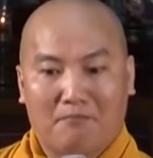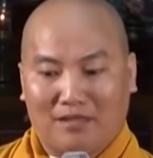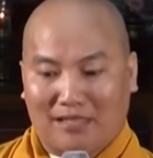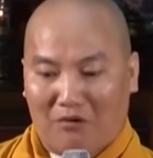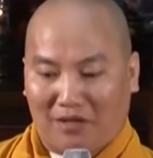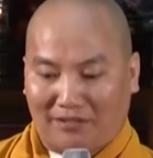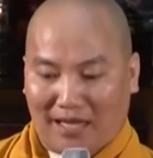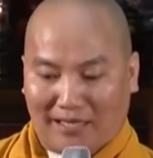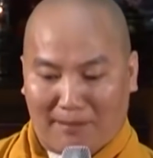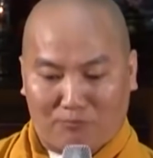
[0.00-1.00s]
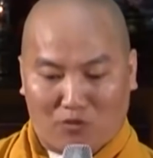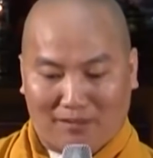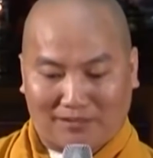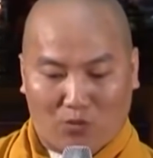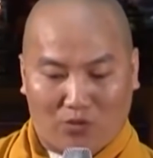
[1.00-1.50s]
Bắt đầu anh ta cầm con
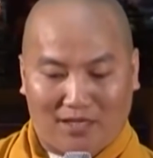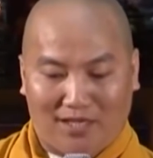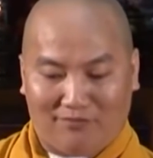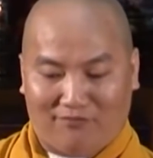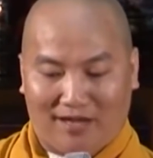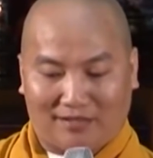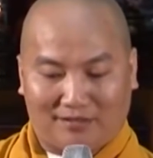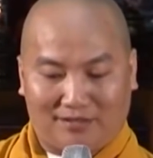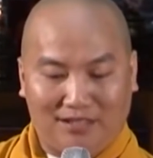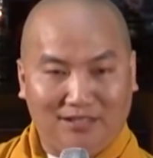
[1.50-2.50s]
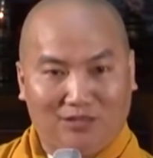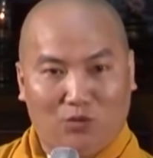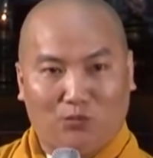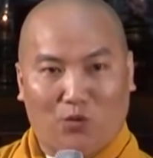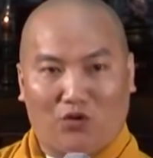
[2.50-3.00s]
bạch tuộc lên, và chính cái
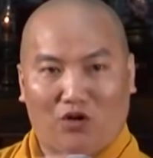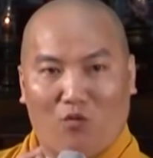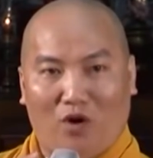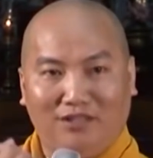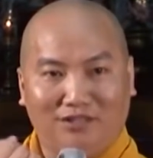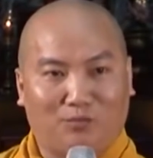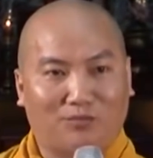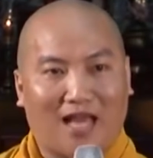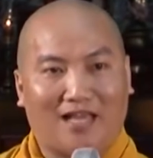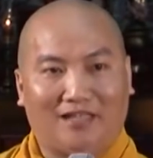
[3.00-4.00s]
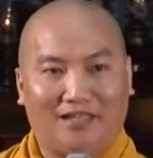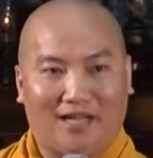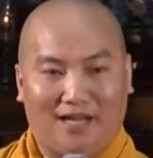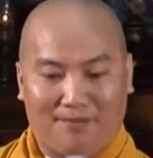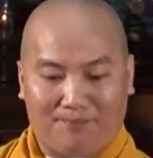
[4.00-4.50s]
xúc tua nó quấn trong tay ảnh như
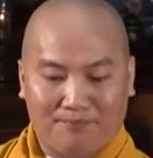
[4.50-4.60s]
vậy đó.